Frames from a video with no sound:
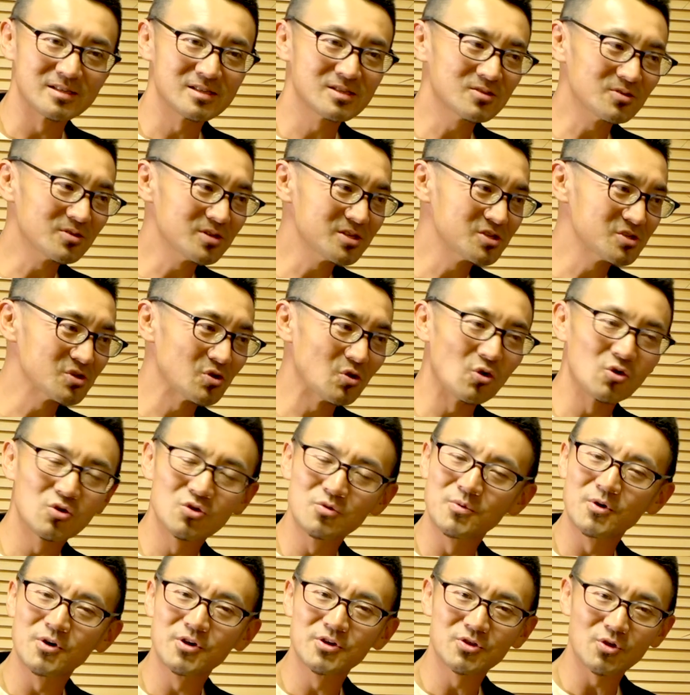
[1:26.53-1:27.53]
ストレスを
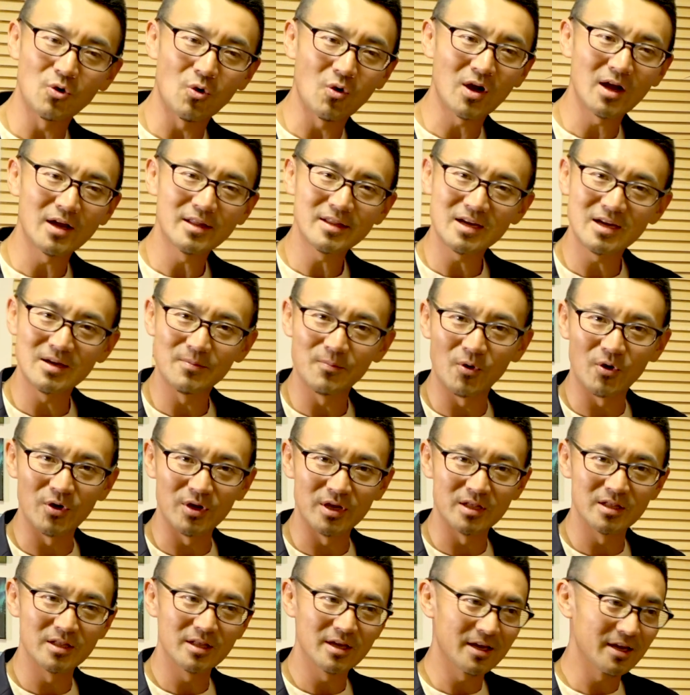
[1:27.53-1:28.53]
置くインと置かない
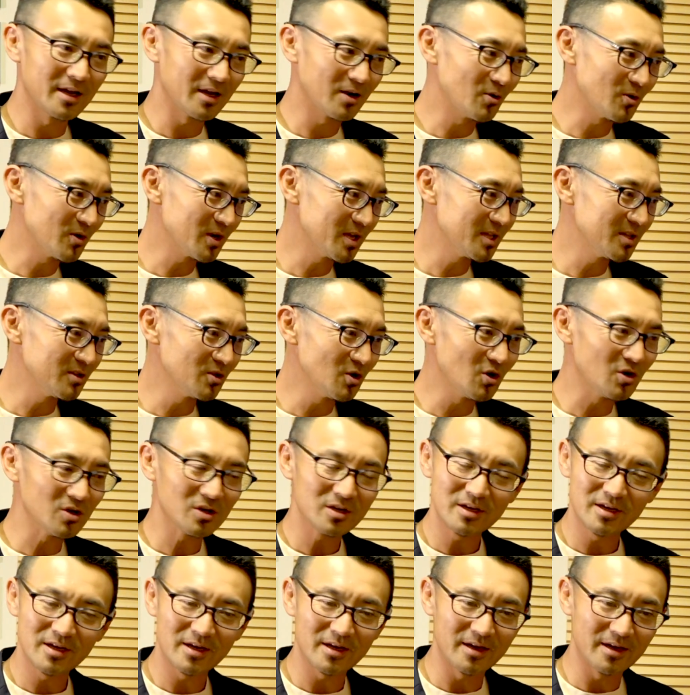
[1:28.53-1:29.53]
イン。これ
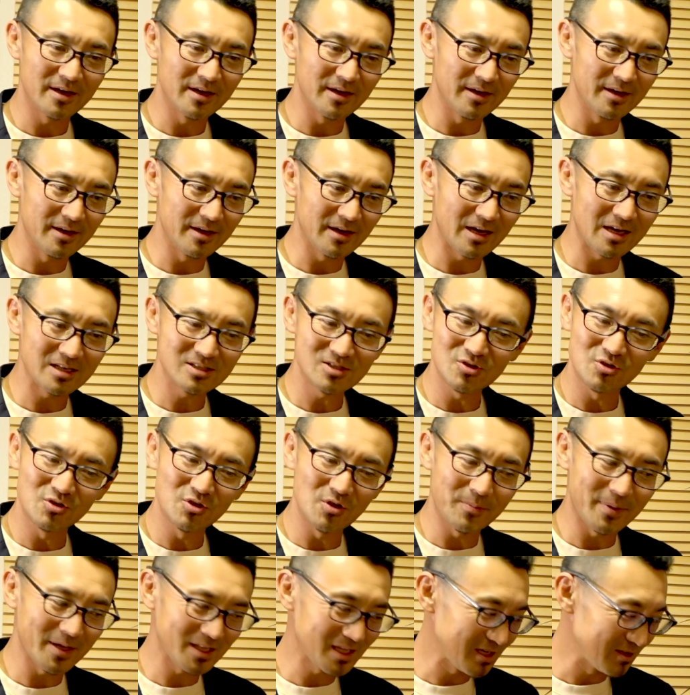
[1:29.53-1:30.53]
の、えー、発音
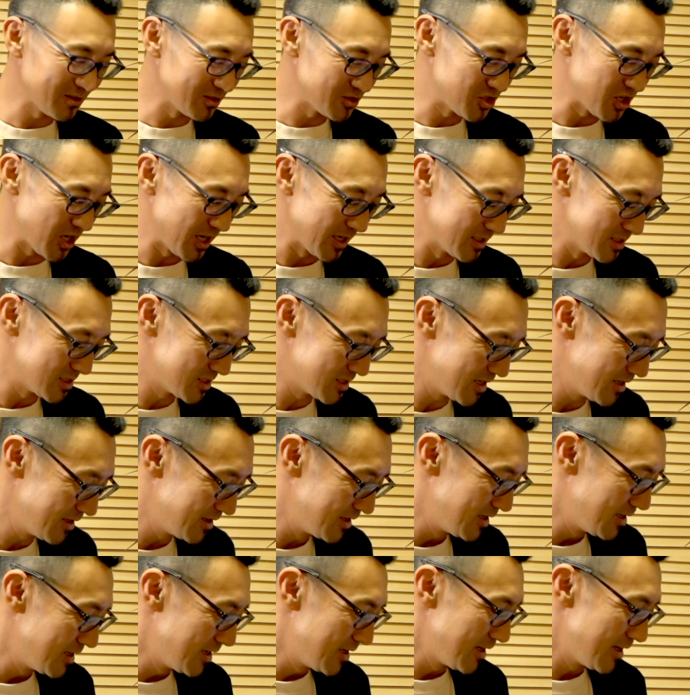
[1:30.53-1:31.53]
のパターンの違いですね。
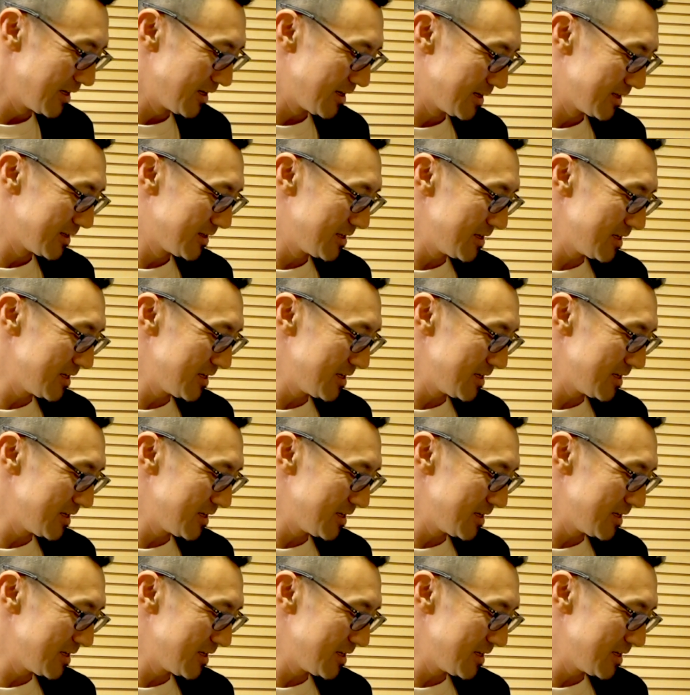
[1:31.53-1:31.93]
で、